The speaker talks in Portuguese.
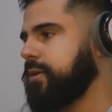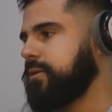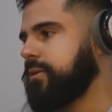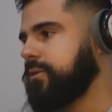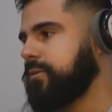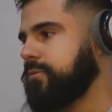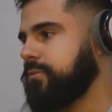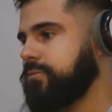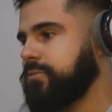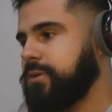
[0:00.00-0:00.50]

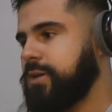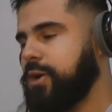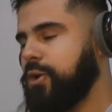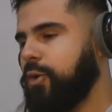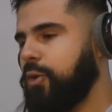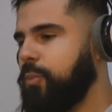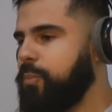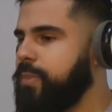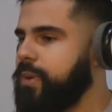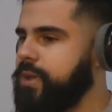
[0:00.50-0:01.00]
então
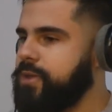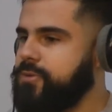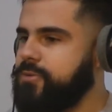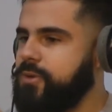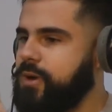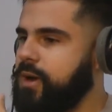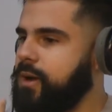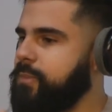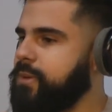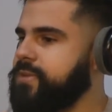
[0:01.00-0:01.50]
o
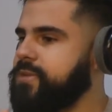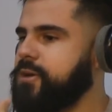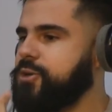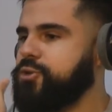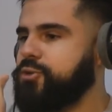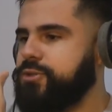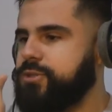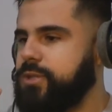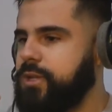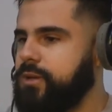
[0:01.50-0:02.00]
preço acaba se
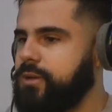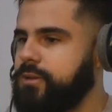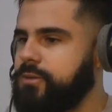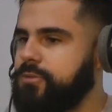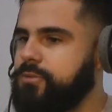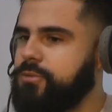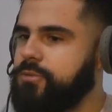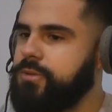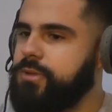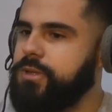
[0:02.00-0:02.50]

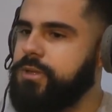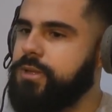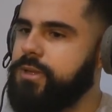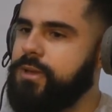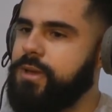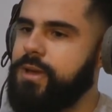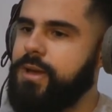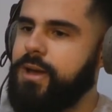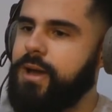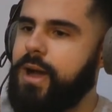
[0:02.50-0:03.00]
ajustando
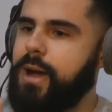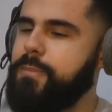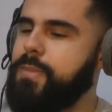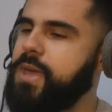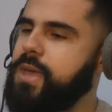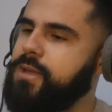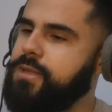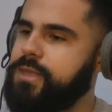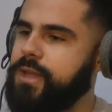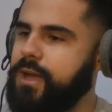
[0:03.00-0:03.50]
e a
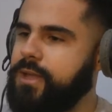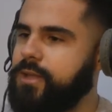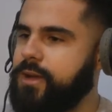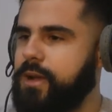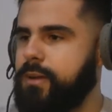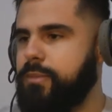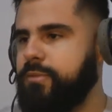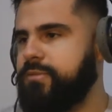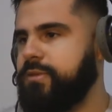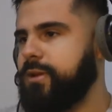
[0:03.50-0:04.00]
meia entrada
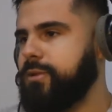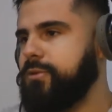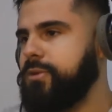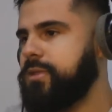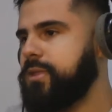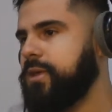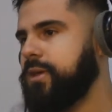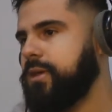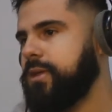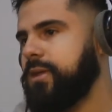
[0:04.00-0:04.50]
acaba virando
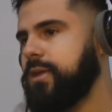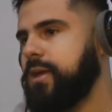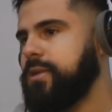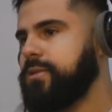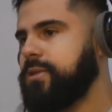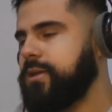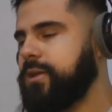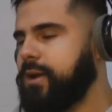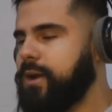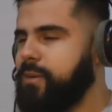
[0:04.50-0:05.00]
inteira e a
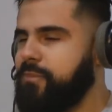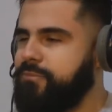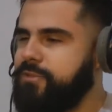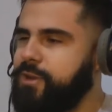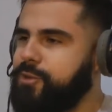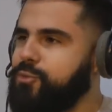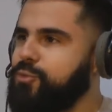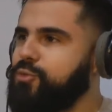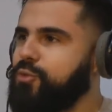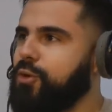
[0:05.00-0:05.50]
inteira acaba virando o